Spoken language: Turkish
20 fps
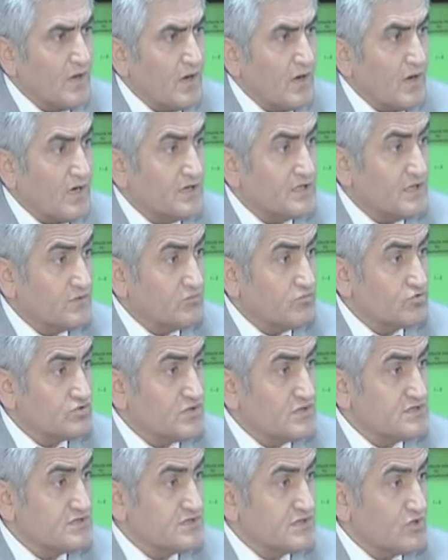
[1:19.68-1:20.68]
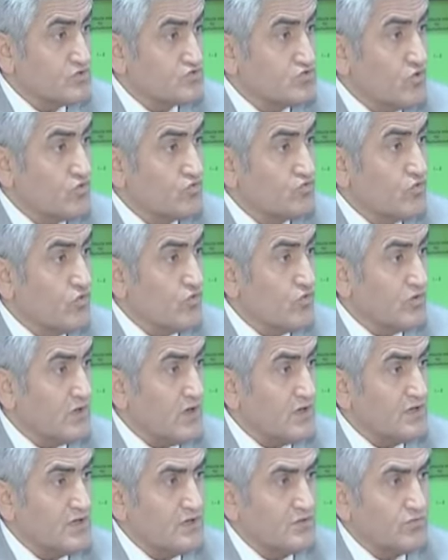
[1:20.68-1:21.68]
adet düzensiz, çok yoğun
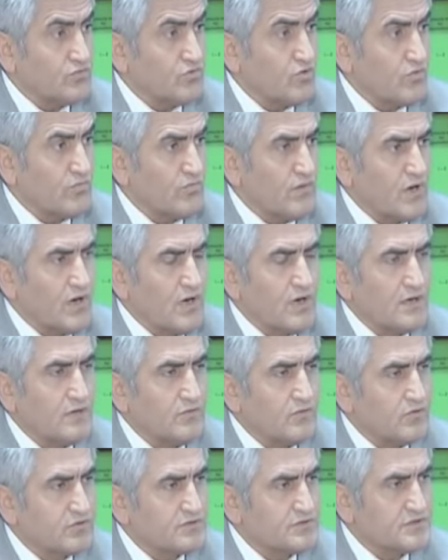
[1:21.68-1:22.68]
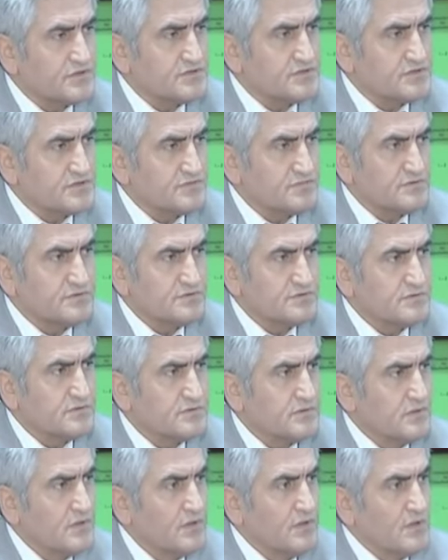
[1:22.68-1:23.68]
adet görme hali ortaya çıkmış.
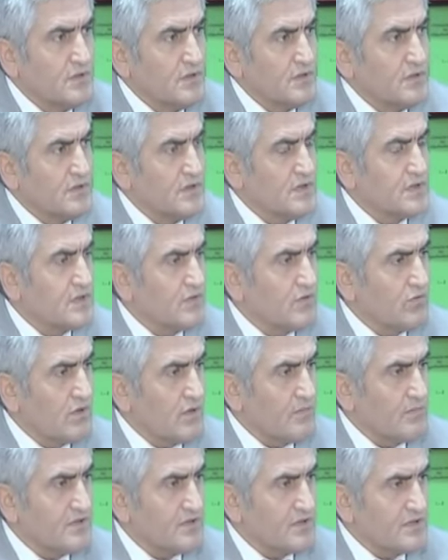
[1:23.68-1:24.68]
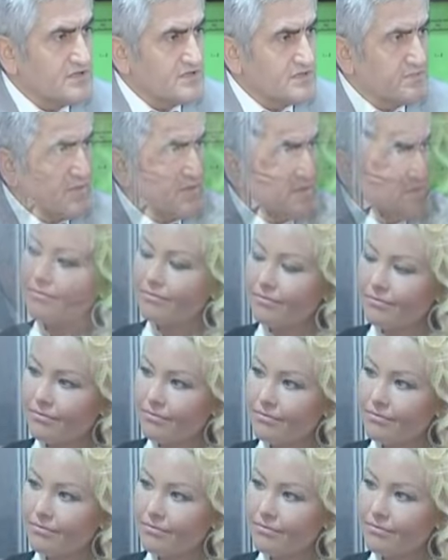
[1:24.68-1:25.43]
Neden olabilir acaba dedim.